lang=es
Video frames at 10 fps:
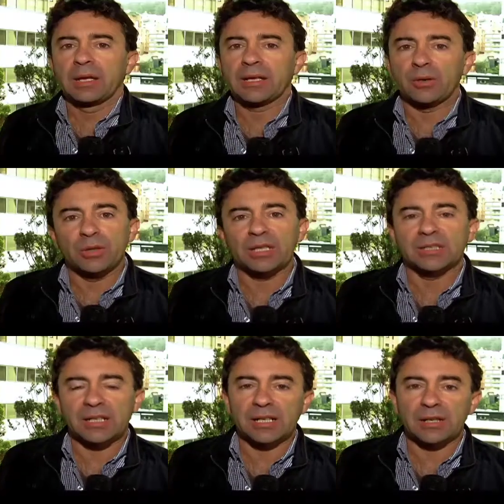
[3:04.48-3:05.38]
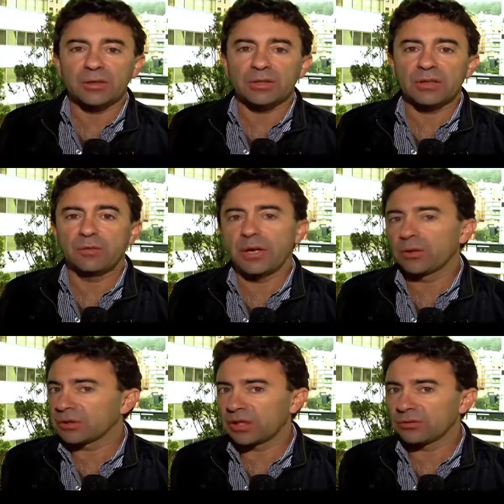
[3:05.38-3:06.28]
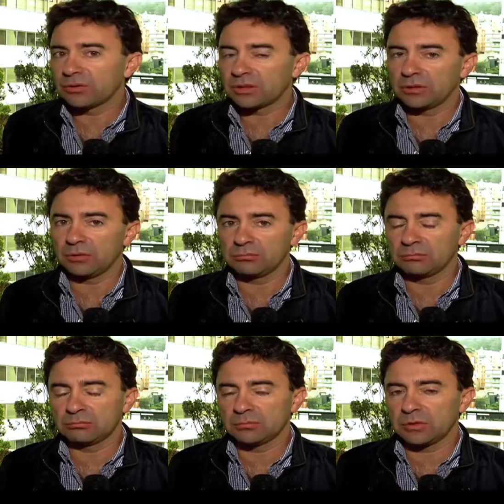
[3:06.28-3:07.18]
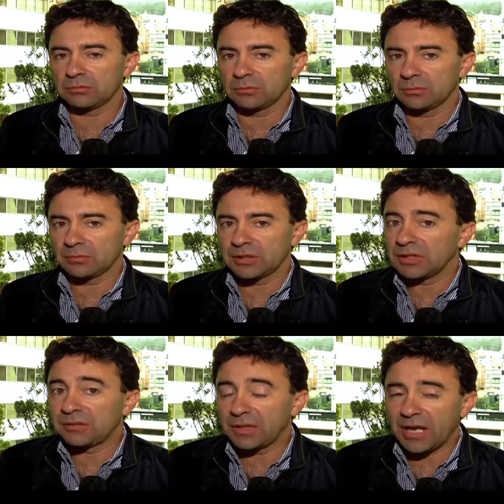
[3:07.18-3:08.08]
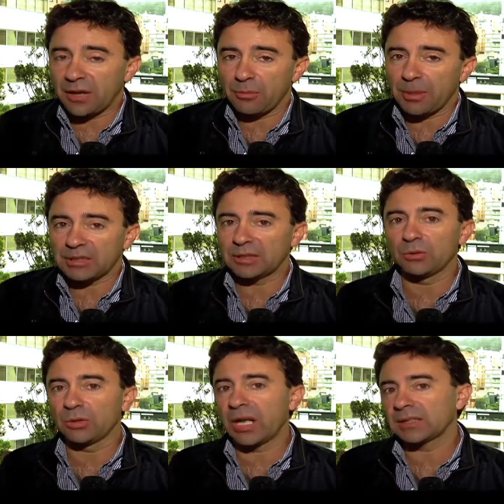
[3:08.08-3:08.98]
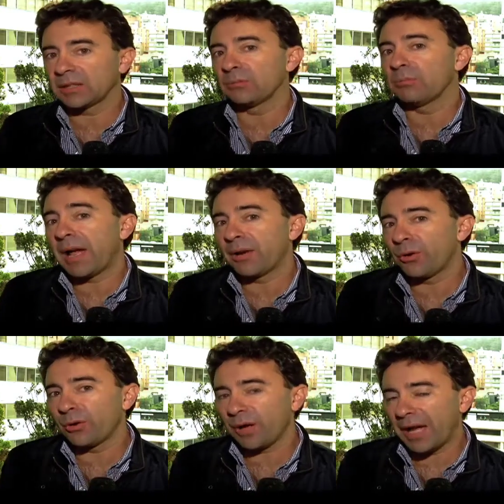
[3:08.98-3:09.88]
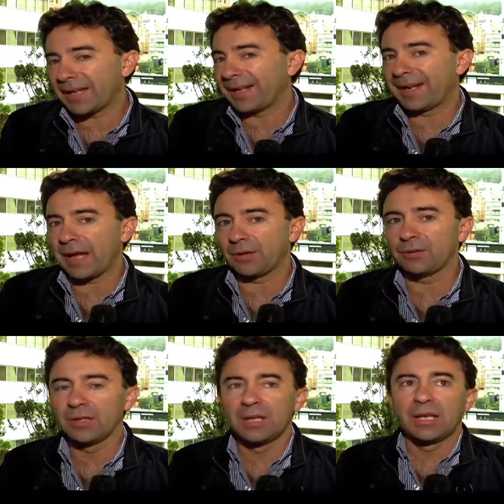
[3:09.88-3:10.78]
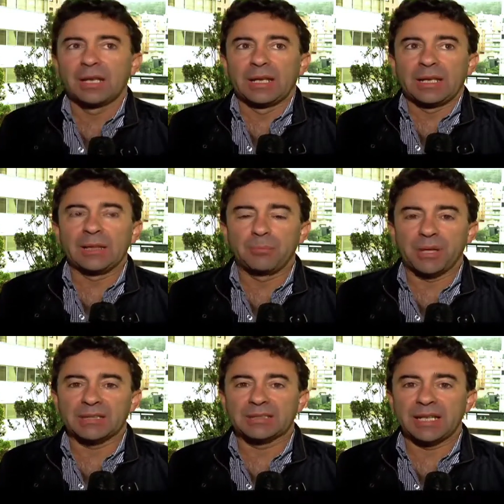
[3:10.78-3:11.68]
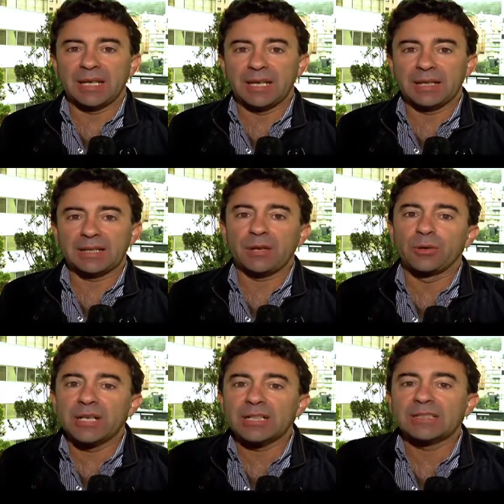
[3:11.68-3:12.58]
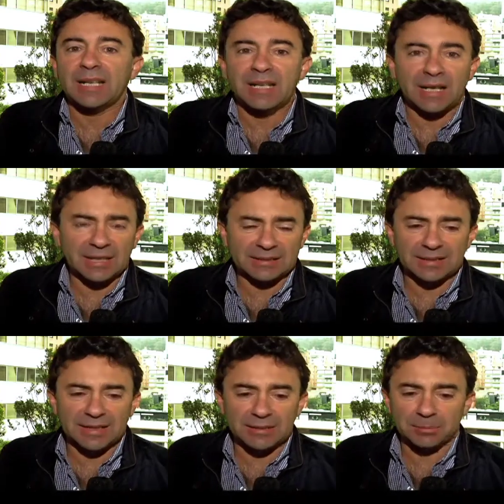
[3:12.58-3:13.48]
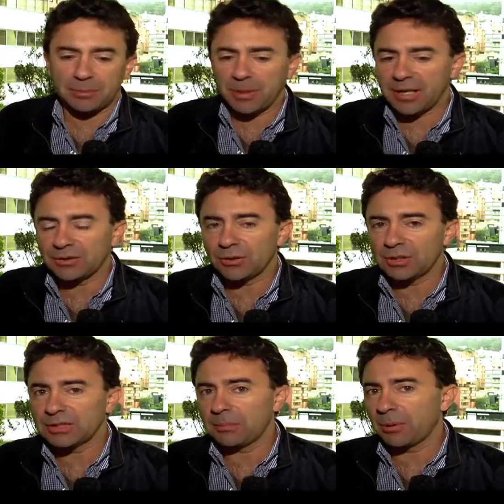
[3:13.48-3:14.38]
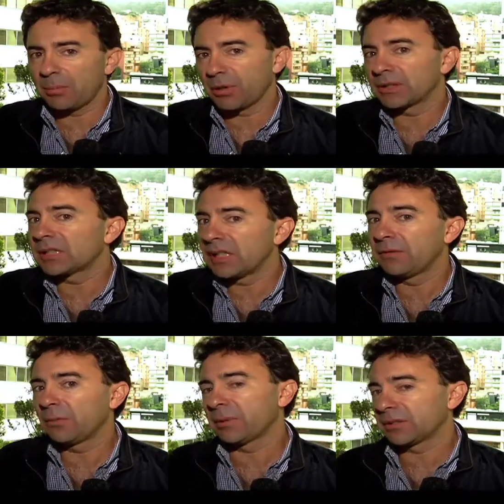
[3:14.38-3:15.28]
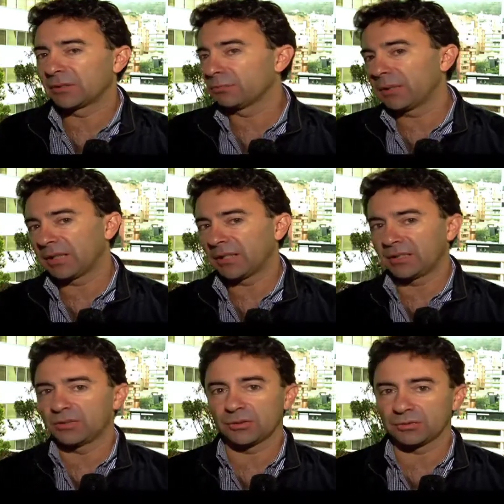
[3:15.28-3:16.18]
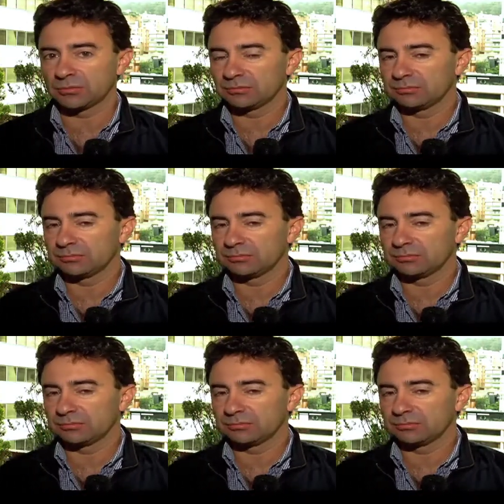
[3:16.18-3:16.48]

Reunirse alrededor del fuego tiene un, significado particular, tiene un valor agregado y pues eh, reunirse a hacer las preparaciones que propone este libro pues es un plan delicioso.